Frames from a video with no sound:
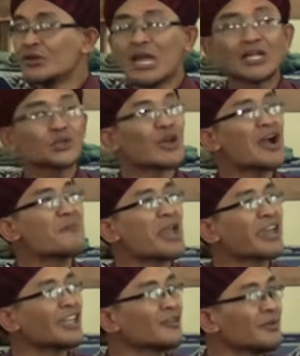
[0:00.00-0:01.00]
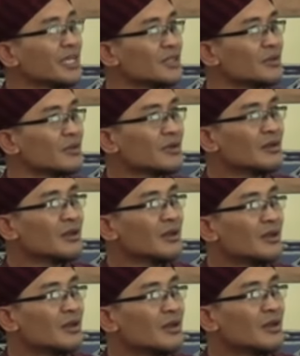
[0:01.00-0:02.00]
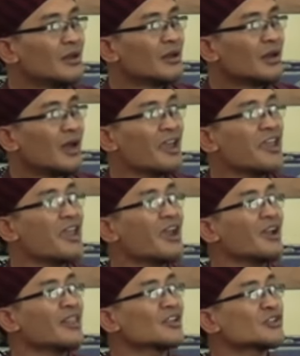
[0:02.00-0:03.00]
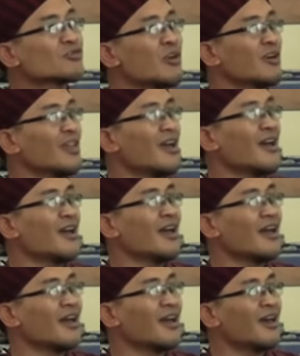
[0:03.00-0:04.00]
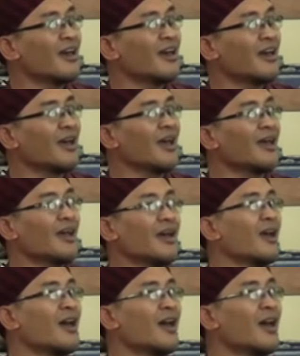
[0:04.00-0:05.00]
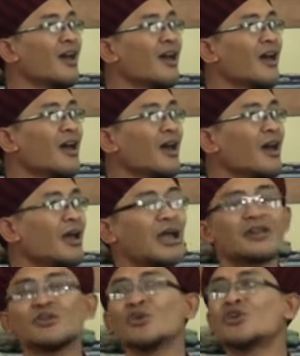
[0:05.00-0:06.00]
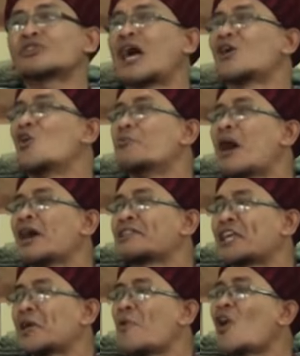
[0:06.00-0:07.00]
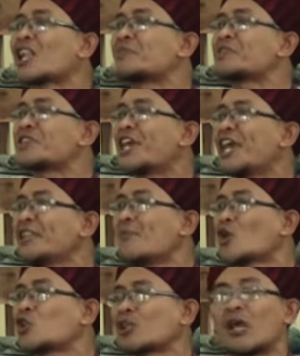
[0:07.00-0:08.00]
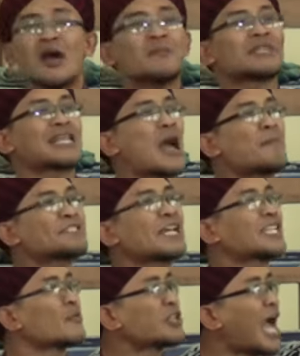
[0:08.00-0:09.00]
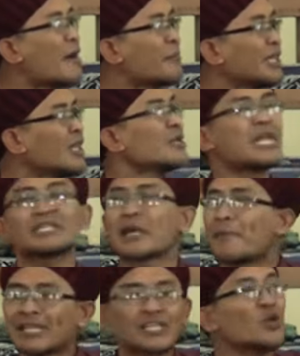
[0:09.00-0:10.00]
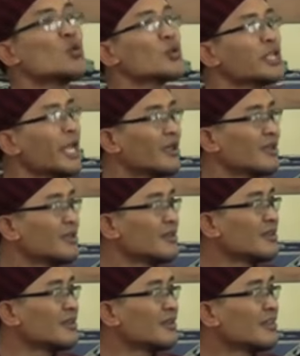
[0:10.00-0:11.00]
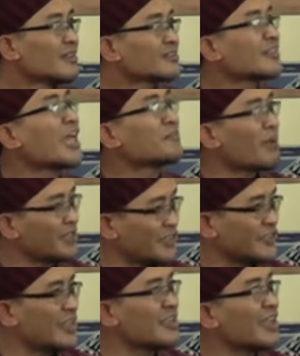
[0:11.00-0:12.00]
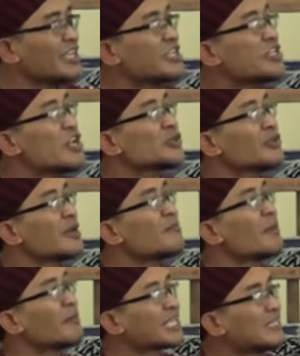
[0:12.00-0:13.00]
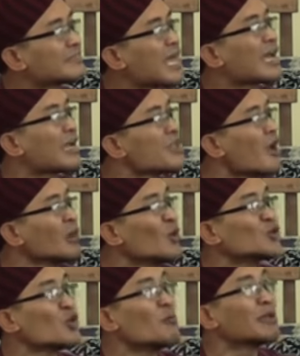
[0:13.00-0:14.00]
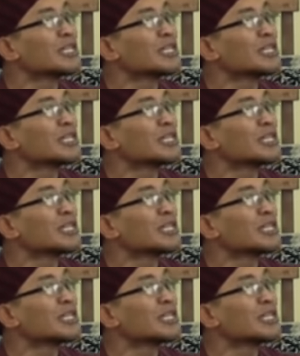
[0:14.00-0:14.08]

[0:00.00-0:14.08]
yang tukang bengkel begitu Hayyala sholat aduh tanggung banget lagi bongkar mesin motor ntar habis asal mau diambil dah sahabatnya tunggu deh tanpa disadari dia sudah memerintahkan Allah untuk